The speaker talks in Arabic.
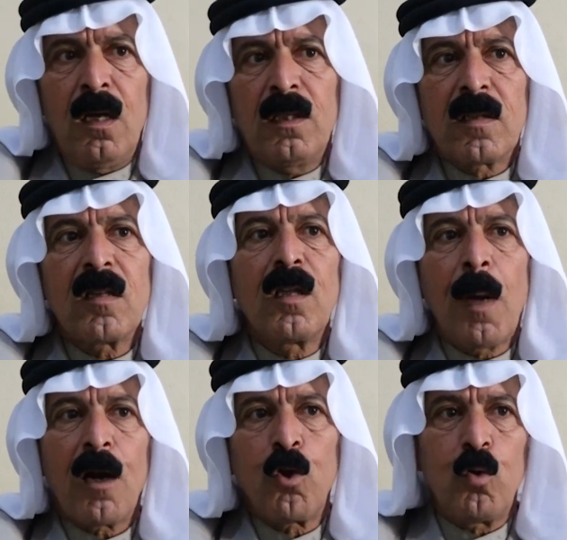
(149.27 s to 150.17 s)
يصدي
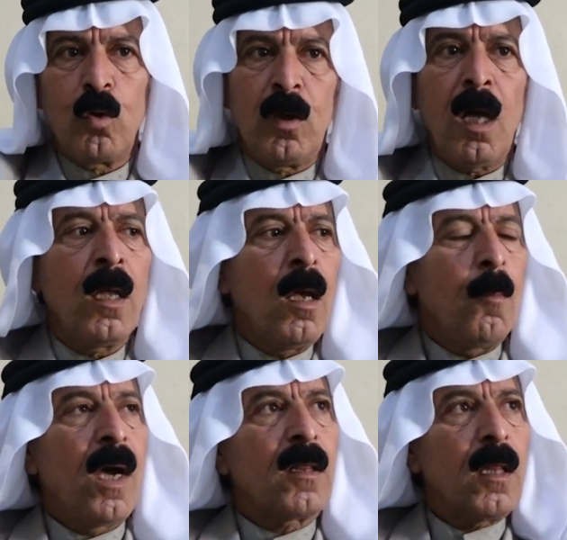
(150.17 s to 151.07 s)
بارضه
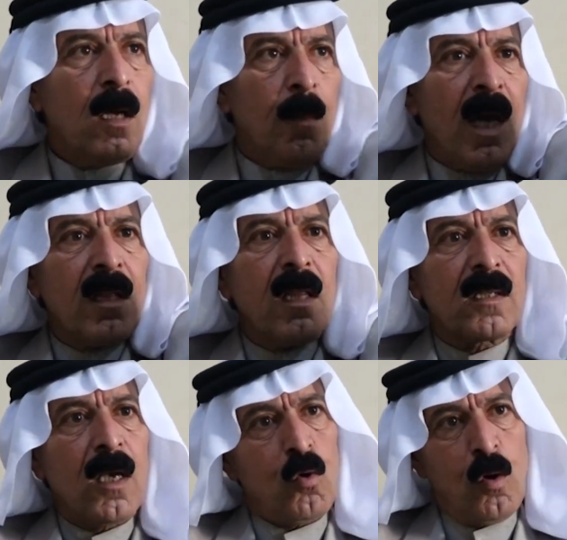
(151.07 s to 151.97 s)
ما يطلع ما يطلع
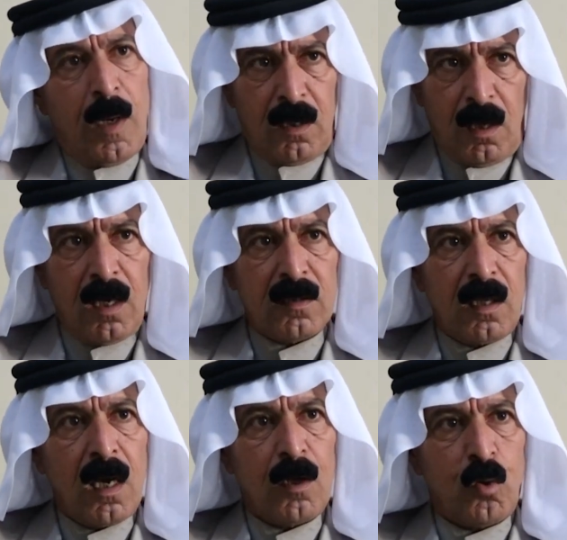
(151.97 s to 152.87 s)
صاروخهم على على
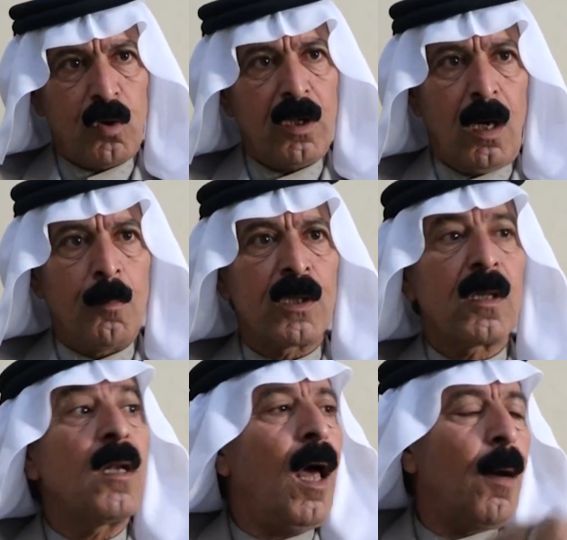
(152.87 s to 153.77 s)
الطياره التركيه لما
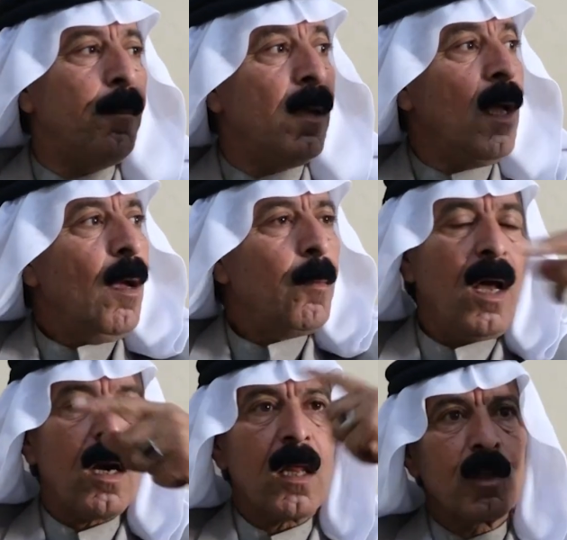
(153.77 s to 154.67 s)
تلعب
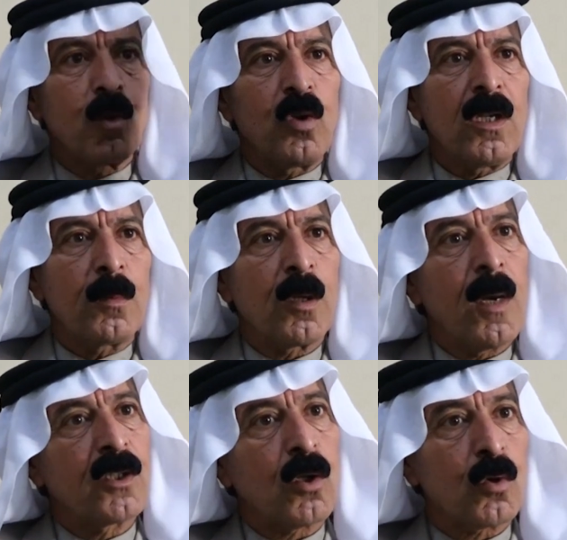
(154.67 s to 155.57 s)
بالاراضي السوريه
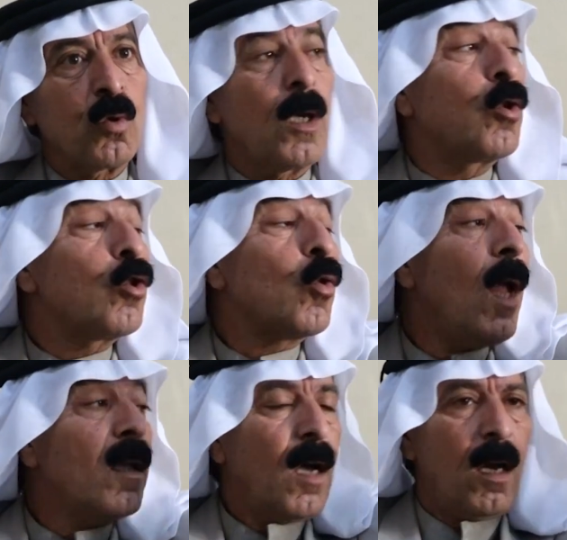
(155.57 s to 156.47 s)
بشمال شرق سوريا وتدخل
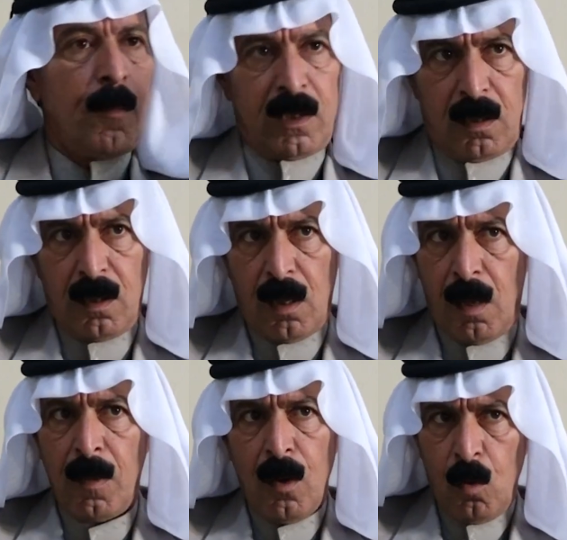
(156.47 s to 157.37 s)
حتى على مناطق
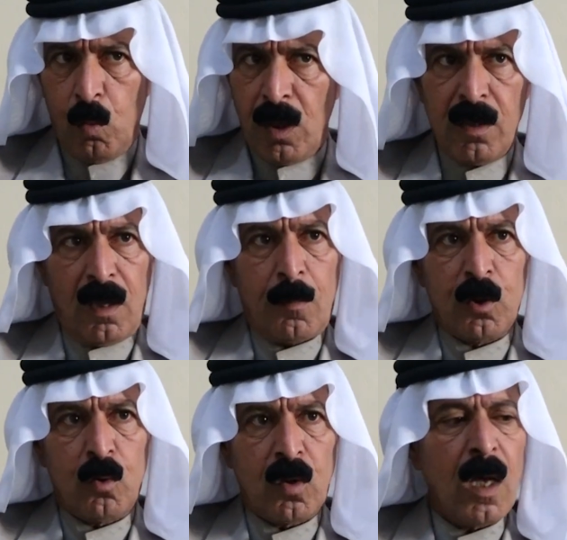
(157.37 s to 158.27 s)
النظام وين النظام
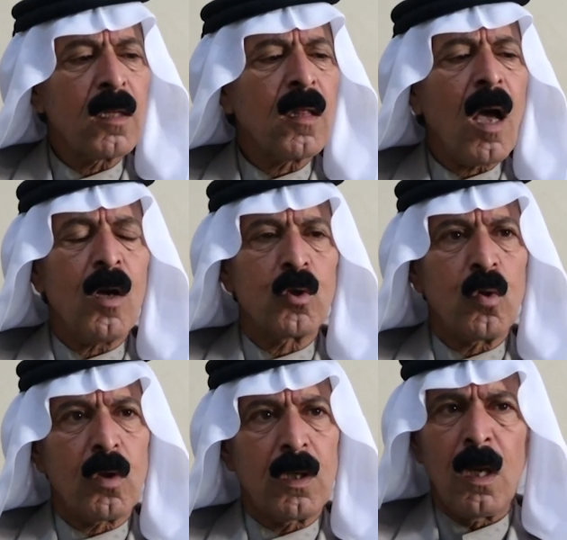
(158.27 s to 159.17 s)
التركي هذا تقاعس
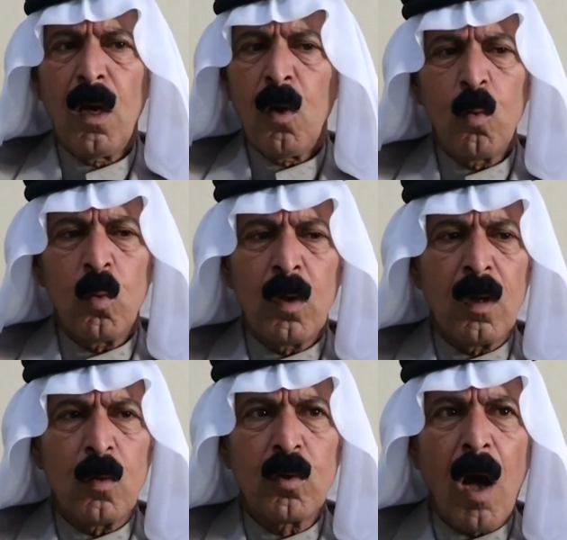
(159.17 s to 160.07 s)
تركي
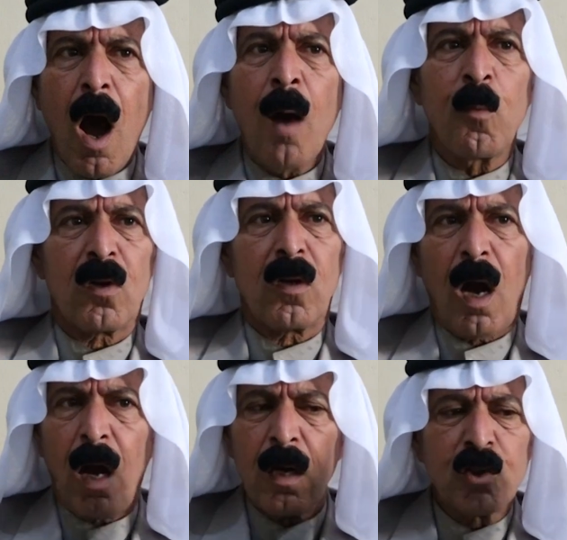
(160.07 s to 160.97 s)
وتامر
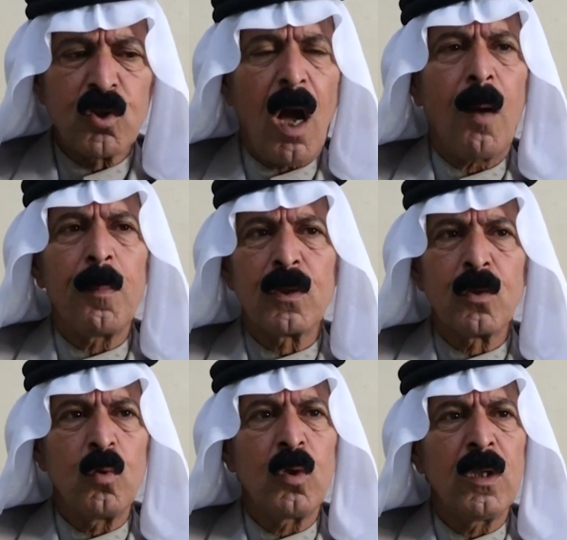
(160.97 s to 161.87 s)
على الشعب
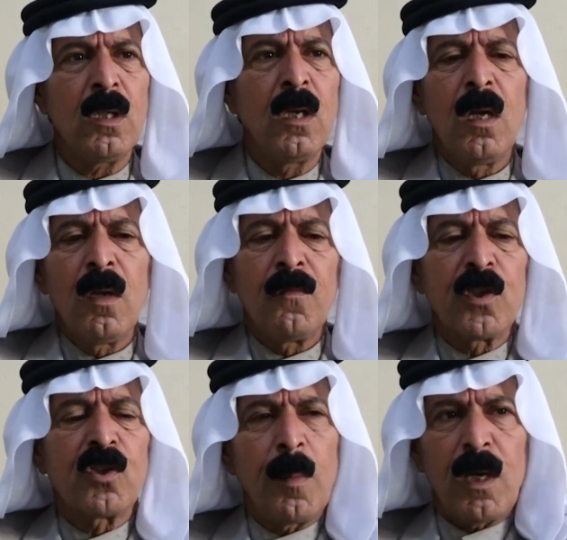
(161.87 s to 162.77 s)
السوري في
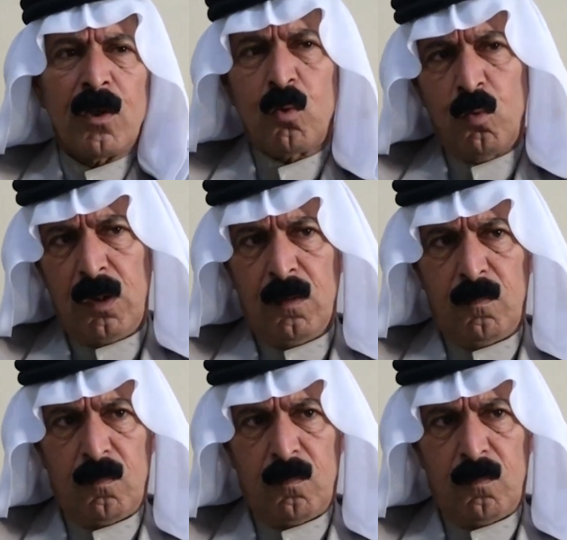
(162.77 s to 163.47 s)
الشمال السوري